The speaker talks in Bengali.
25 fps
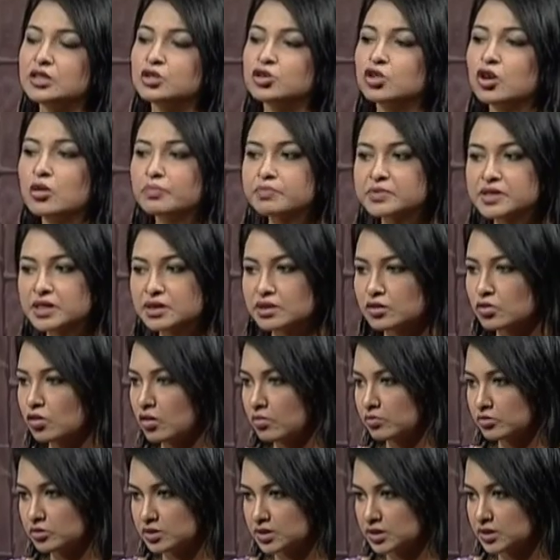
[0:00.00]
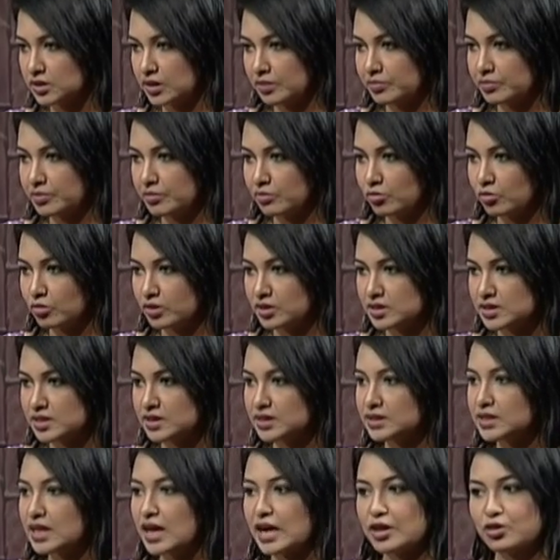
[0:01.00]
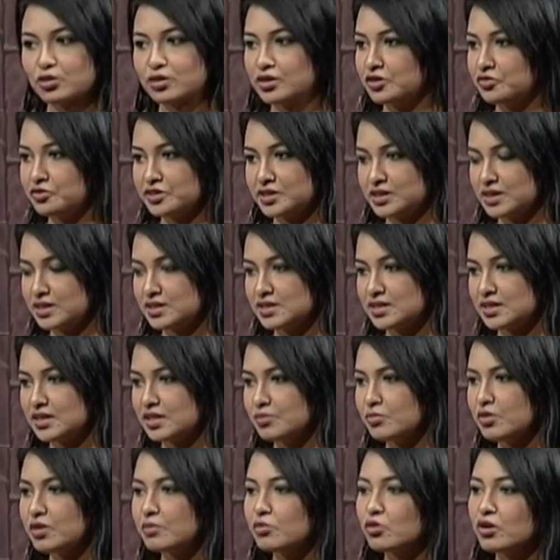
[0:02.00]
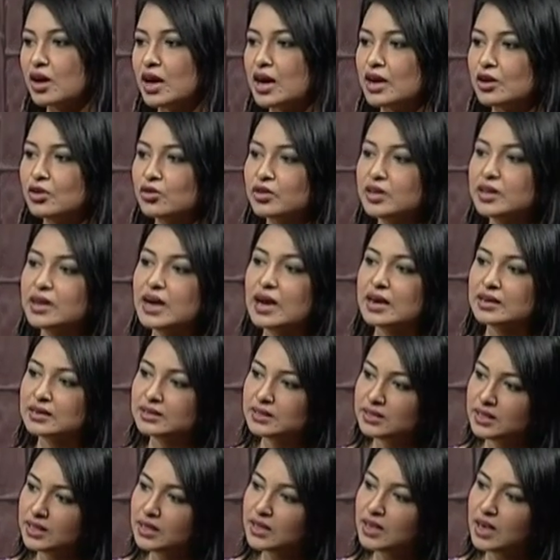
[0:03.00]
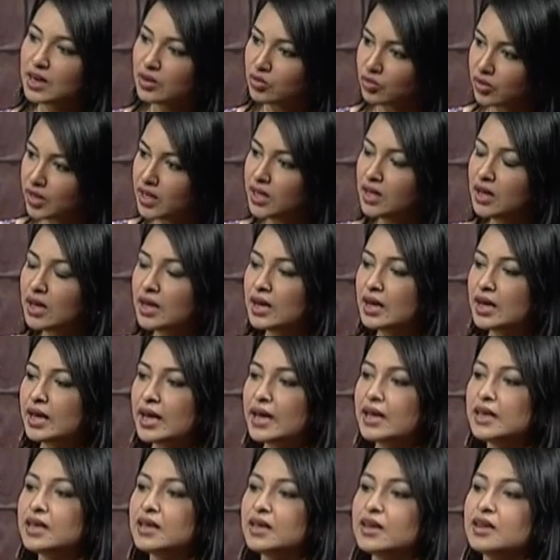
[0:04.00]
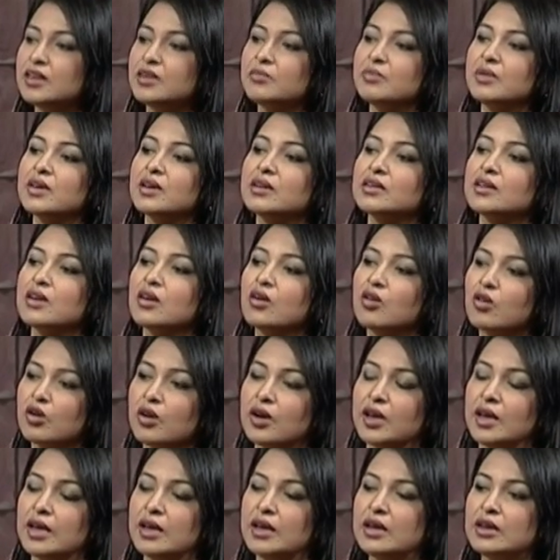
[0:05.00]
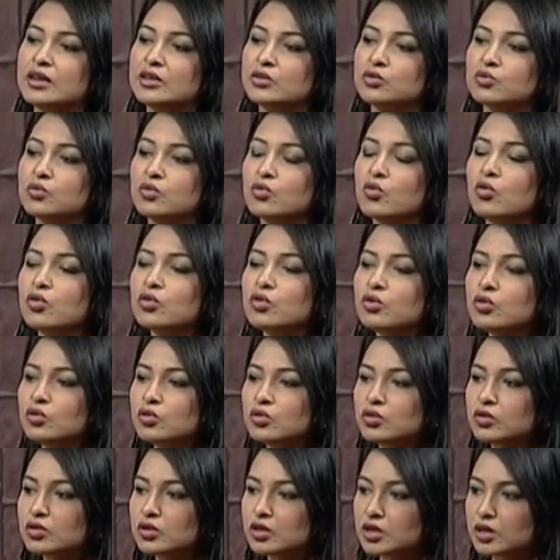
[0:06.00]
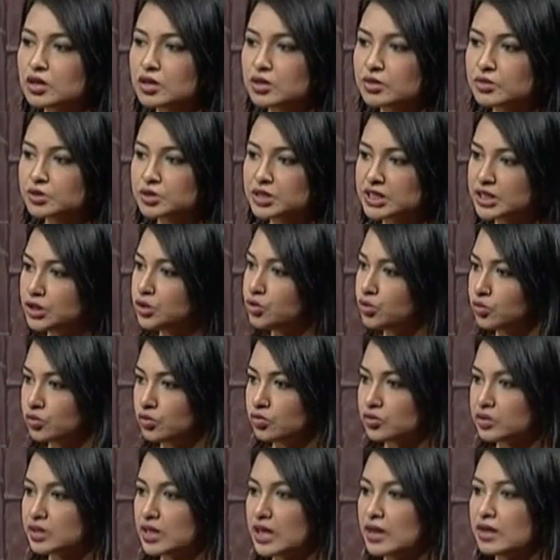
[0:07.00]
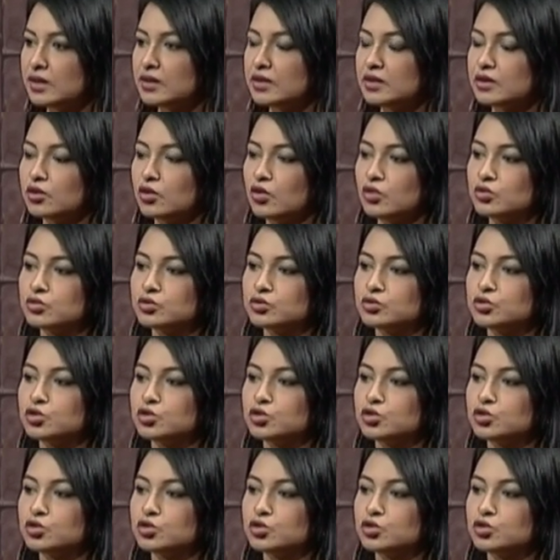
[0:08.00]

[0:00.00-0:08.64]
সবচেয়ে কমন যেটি আপনি বলেছেন যে আয়রন ডেফিসিয়েন্সি এনিমিয়া এবং আয়রনের ঘাটতির কারণেই এই এনিমিয়াটা হয় কোনো শিশু তার রক্ত